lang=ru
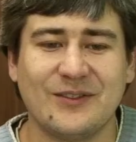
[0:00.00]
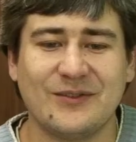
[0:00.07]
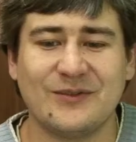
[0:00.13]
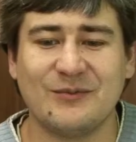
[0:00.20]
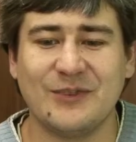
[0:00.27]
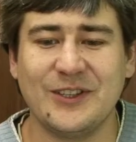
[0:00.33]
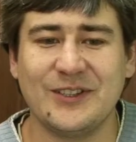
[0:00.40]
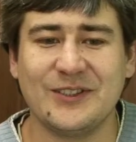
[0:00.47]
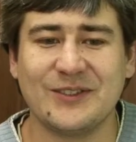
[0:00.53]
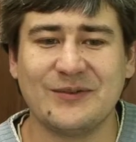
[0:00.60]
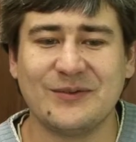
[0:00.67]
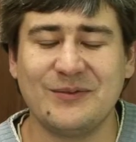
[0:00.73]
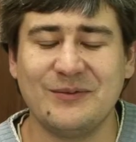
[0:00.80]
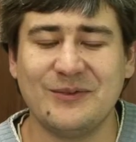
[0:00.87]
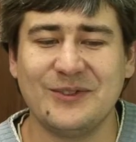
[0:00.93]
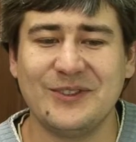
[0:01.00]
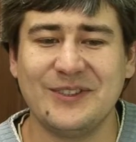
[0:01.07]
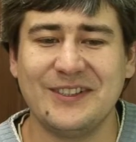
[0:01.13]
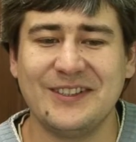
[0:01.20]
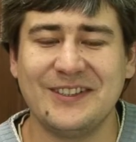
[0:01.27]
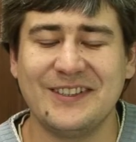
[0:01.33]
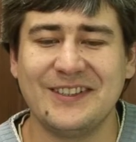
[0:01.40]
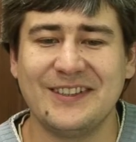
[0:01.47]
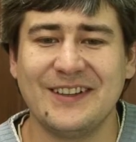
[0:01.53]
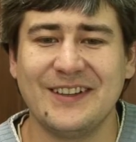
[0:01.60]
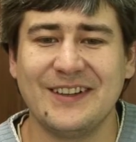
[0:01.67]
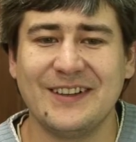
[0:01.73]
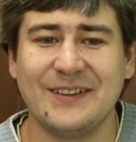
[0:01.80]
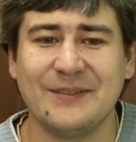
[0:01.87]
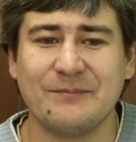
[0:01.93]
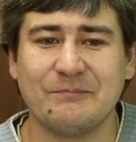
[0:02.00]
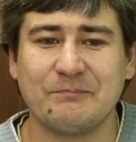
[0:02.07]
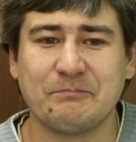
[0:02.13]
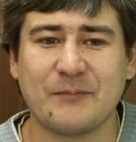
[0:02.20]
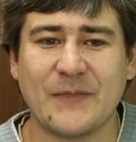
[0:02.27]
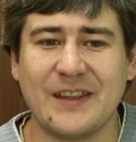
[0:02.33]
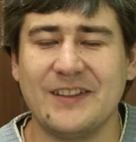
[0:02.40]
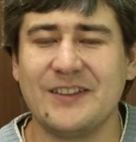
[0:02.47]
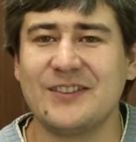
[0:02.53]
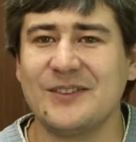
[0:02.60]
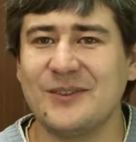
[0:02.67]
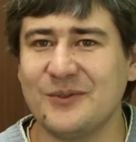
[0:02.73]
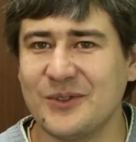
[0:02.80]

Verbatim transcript: С больницы выпустили. Я не знал,